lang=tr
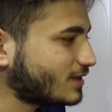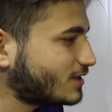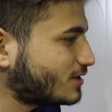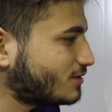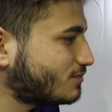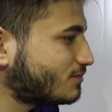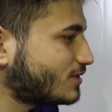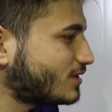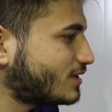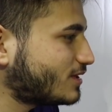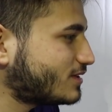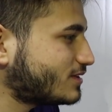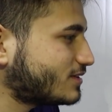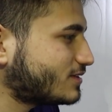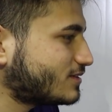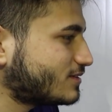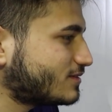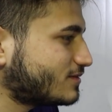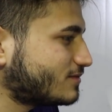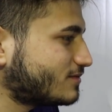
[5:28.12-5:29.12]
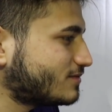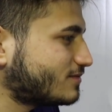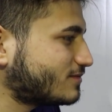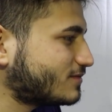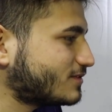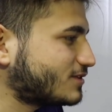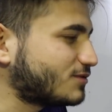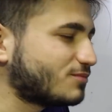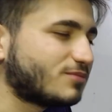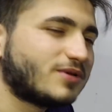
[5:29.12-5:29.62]
Kim bilir
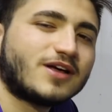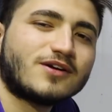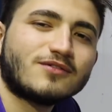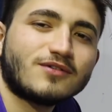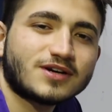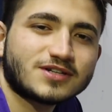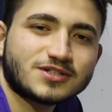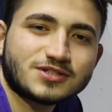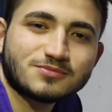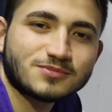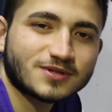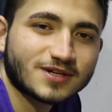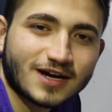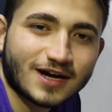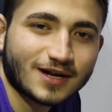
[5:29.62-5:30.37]
kimler var şimdi